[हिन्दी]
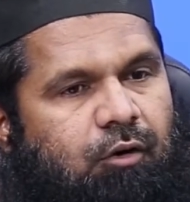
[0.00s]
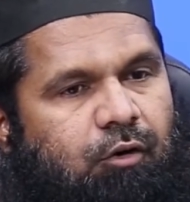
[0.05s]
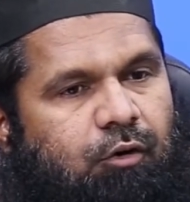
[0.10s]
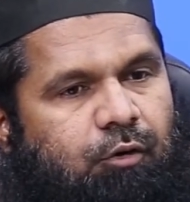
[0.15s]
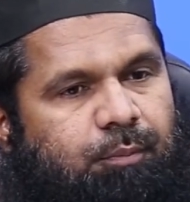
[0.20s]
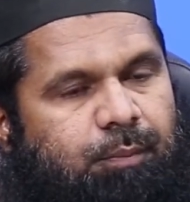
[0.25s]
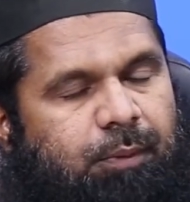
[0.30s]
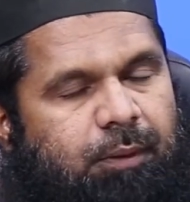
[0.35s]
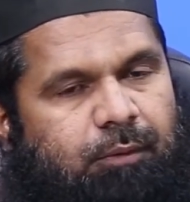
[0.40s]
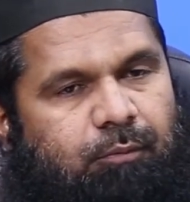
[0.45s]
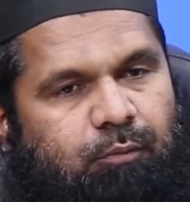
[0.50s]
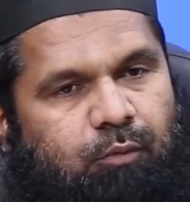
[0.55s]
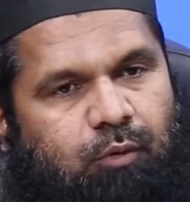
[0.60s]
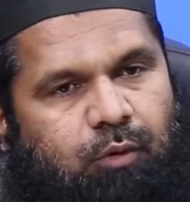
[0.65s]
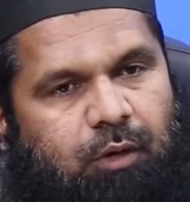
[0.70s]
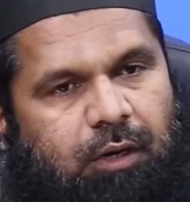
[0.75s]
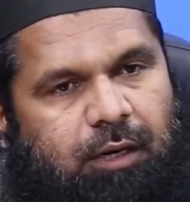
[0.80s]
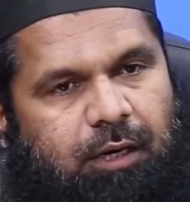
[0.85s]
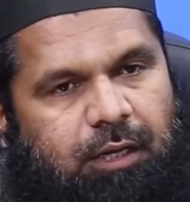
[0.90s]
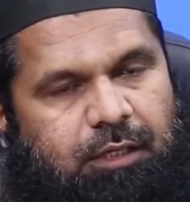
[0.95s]
और फिर वो
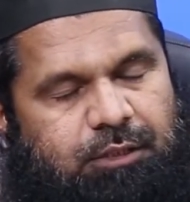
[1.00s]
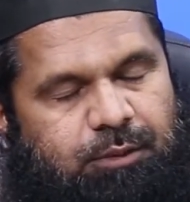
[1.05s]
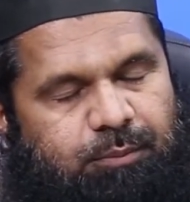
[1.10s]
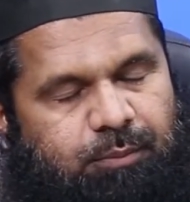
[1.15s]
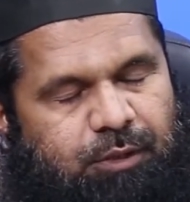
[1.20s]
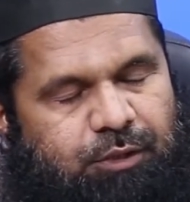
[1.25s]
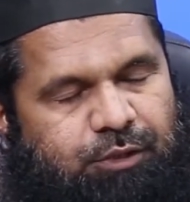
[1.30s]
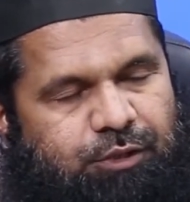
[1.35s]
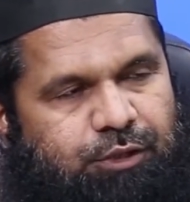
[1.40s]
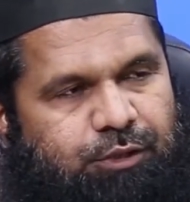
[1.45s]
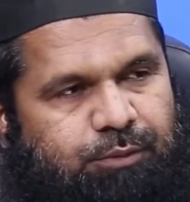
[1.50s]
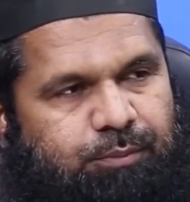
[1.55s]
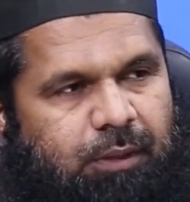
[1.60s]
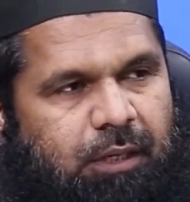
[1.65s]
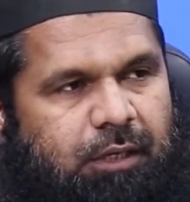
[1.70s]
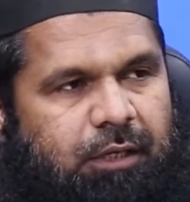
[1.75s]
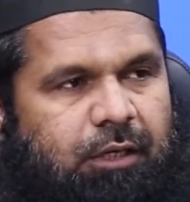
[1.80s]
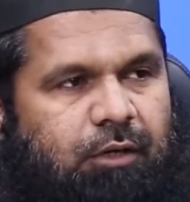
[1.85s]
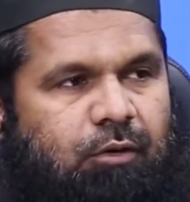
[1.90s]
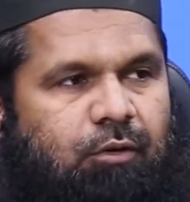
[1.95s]
अल्लाह से बख्शिश
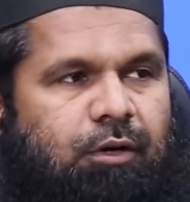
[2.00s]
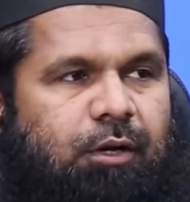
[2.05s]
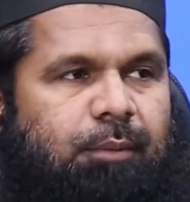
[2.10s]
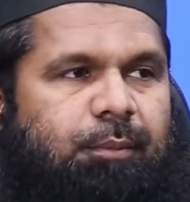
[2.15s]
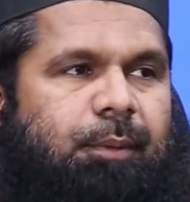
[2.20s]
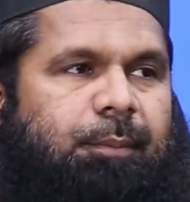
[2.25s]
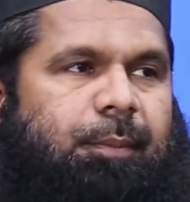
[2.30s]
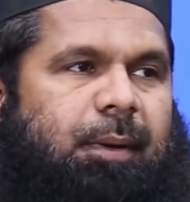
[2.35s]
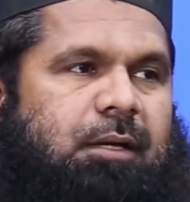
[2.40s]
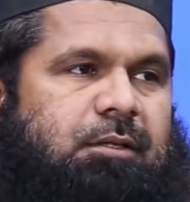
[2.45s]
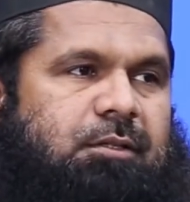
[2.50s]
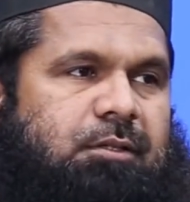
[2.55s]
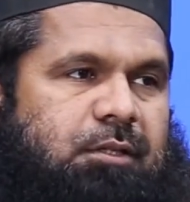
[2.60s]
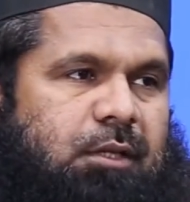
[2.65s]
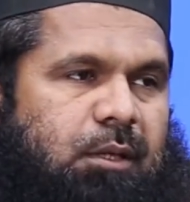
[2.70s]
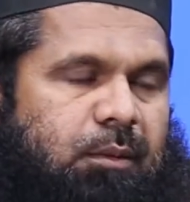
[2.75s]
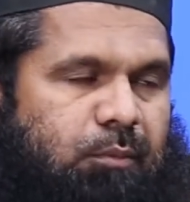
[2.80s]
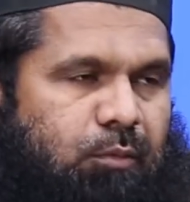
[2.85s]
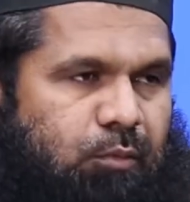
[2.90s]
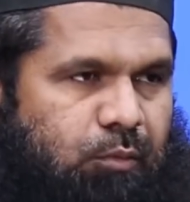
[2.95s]
मांगे और नबी पास
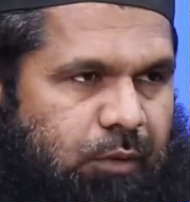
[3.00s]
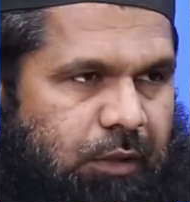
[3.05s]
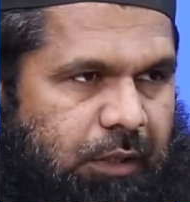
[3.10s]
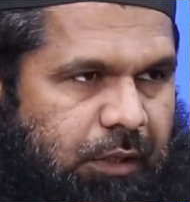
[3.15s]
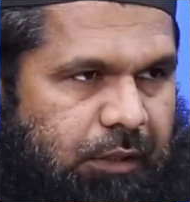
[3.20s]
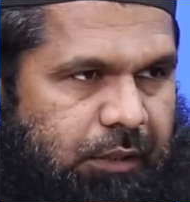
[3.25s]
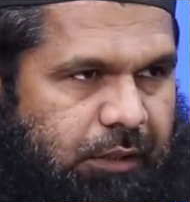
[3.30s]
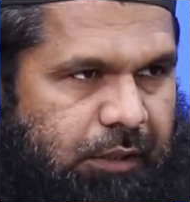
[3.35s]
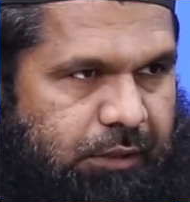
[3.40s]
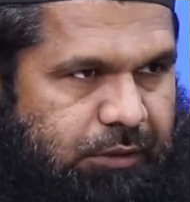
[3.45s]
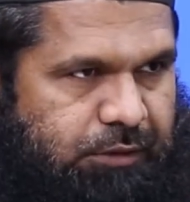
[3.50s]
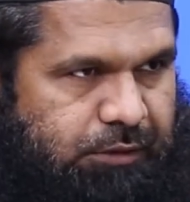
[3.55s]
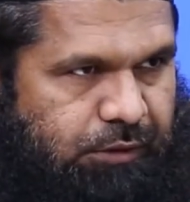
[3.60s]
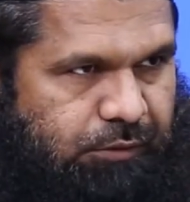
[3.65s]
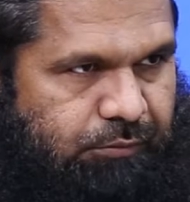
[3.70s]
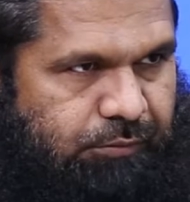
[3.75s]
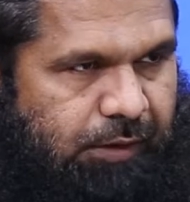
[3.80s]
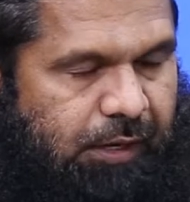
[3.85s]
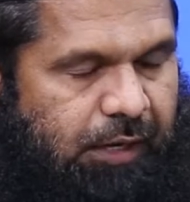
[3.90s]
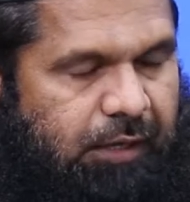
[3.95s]
उनके लिए
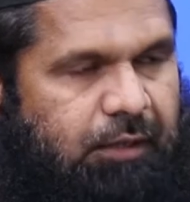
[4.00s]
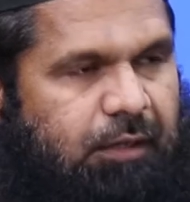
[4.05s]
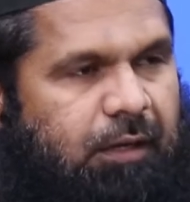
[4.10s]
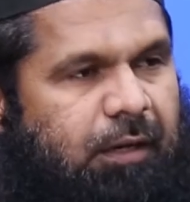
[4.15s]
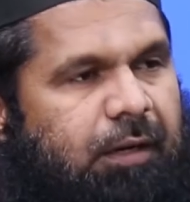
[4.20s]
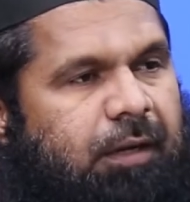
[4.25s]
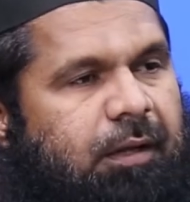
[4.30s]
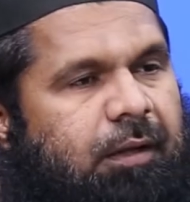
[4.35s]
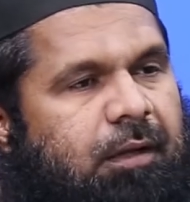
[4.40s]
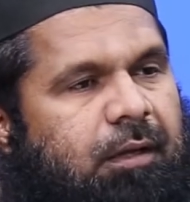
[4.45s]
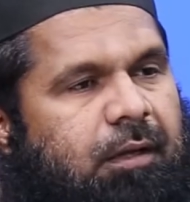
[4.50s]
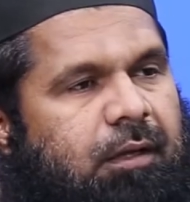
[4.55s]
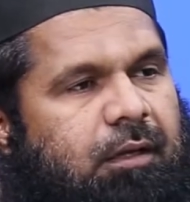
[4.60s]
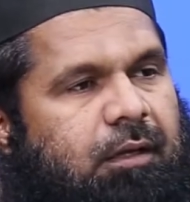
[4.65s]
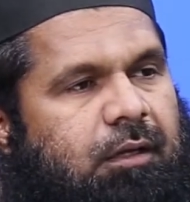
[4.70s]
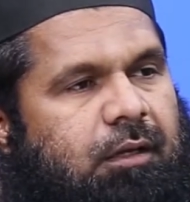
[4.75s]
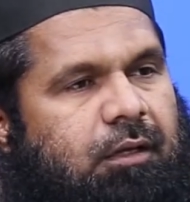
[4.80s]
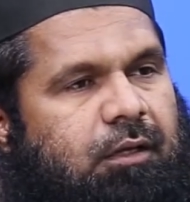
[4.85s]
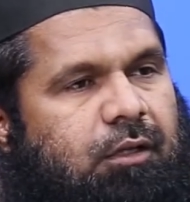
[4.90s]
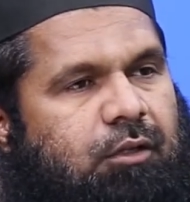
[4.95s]
इस्तफ़ार करें
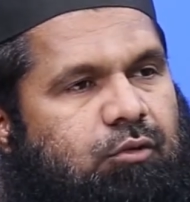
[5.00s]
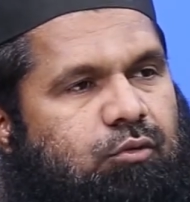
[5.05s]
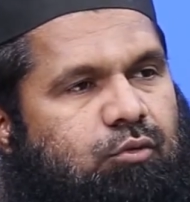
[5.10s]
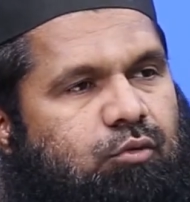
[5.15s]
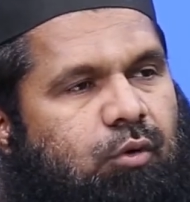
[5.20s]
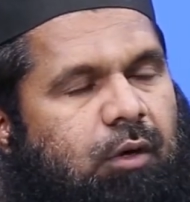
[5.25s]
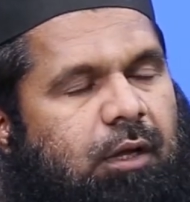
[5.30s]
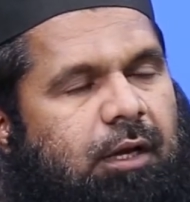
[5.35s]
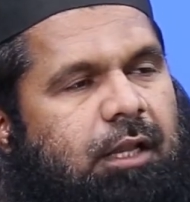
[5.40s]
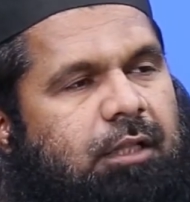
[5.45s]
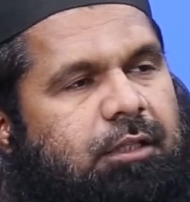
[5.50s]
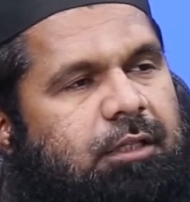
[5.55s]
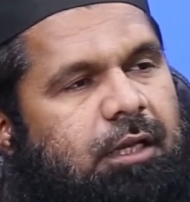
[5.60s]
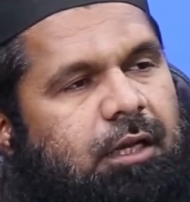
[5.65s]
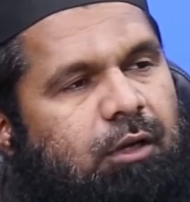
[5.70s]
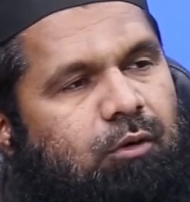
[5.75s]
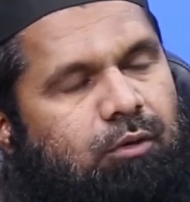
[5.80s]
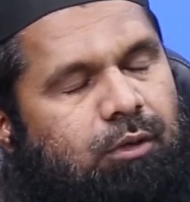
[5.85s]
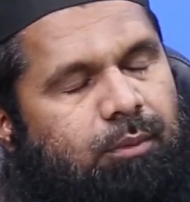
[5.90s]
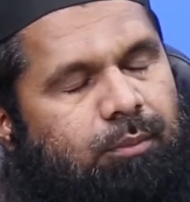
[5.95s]
तो अल्लाह
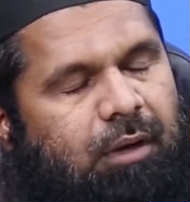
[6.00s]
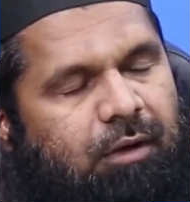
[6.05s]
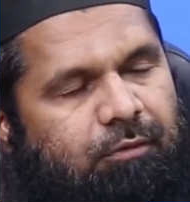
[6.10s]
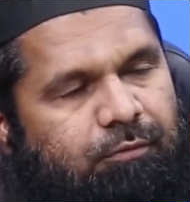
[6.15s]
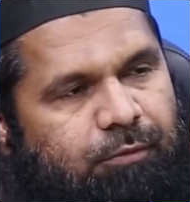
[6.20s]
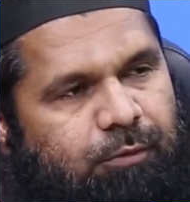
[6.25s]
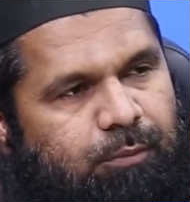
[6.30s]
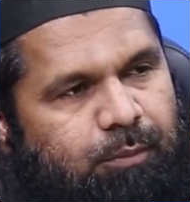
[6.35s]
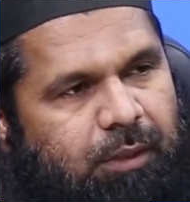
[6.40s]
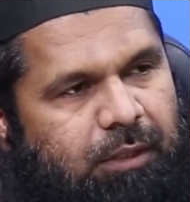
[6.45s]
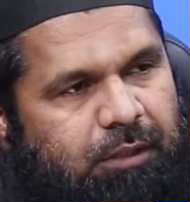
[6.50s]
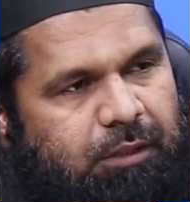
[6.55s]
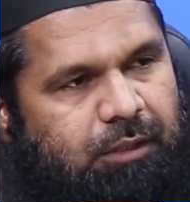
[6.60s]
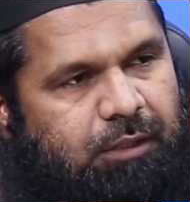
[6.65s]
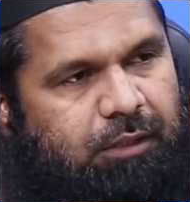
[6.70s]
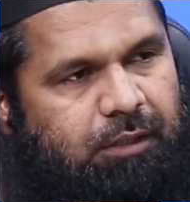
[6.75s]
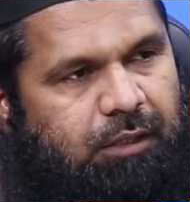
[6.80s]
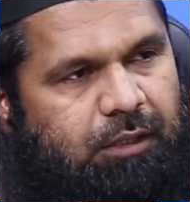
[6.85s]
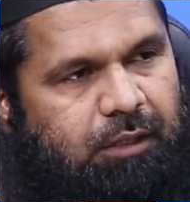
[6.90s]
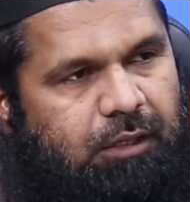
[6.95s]
ताला उन्हें माफ़ फरमा
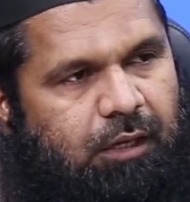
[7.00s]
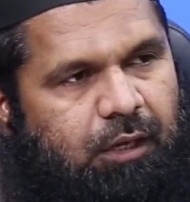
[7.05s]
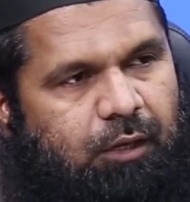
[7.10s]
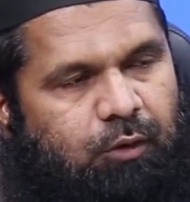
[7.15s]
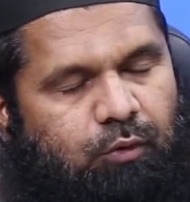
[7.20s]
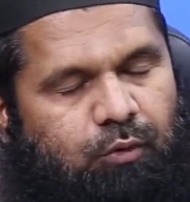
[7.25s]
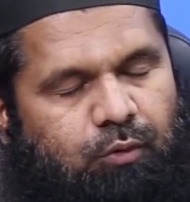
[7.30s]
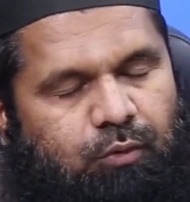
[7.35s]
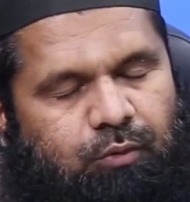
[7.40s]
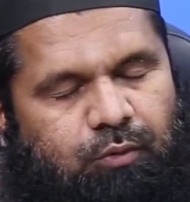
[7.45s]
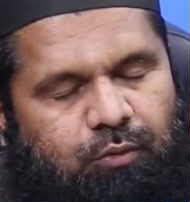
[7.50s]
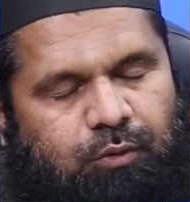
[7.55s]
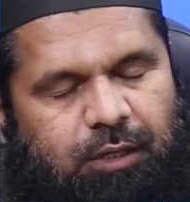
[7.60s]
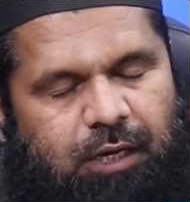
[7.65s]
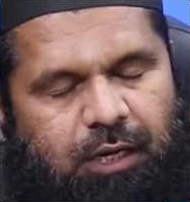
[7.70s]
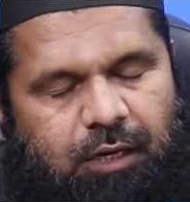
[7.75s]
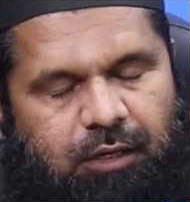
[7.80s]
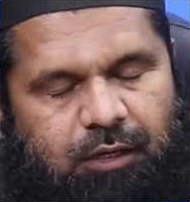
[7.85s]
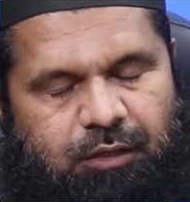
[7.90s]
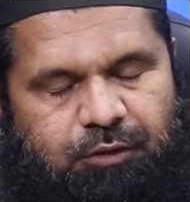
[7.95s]
देंगे लोगों को
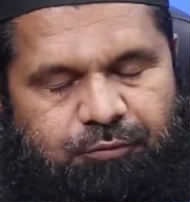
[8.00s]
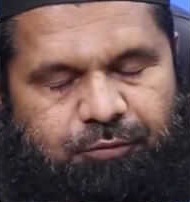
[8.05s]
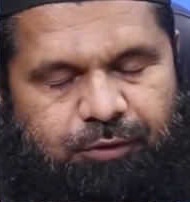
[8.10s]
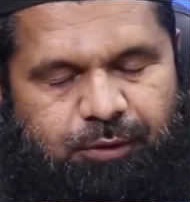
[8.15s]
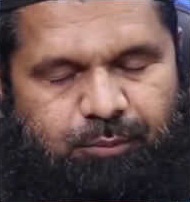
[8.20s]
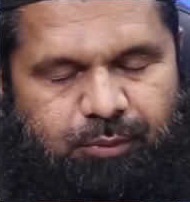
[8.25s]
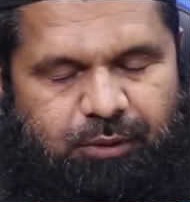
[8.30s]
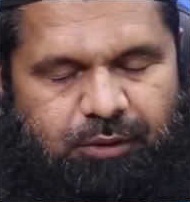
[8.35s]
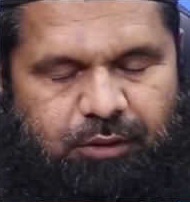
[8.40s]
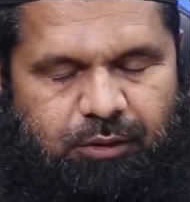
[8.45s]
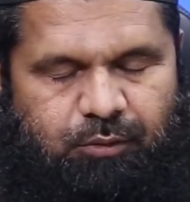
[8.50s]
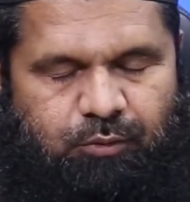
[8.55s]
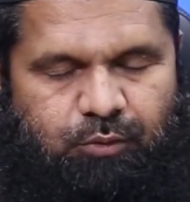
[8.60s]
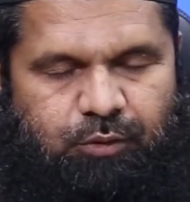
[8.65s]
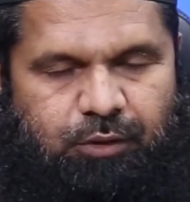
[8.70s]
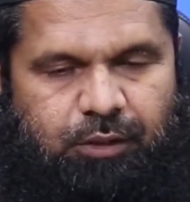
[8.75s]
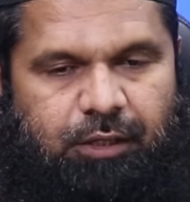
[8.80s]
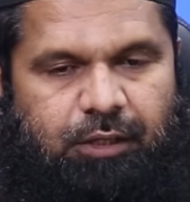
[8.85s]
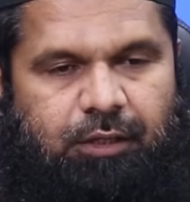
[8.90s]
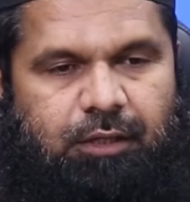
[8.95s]
यहाँ गलत फहमी ये
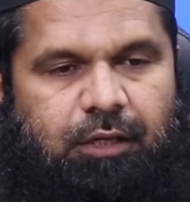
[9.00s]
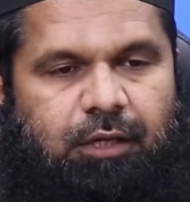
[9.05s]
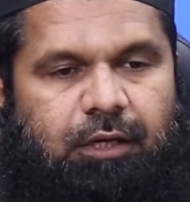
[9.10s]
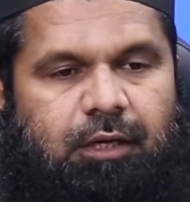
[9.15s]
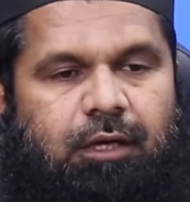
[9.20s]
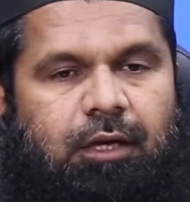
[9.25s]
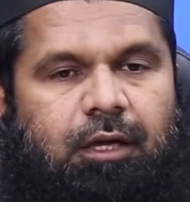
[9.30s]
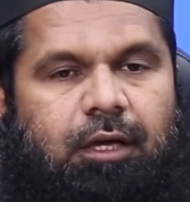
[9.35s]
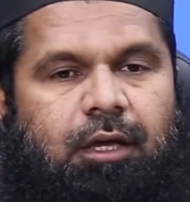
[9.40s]
हुई है कि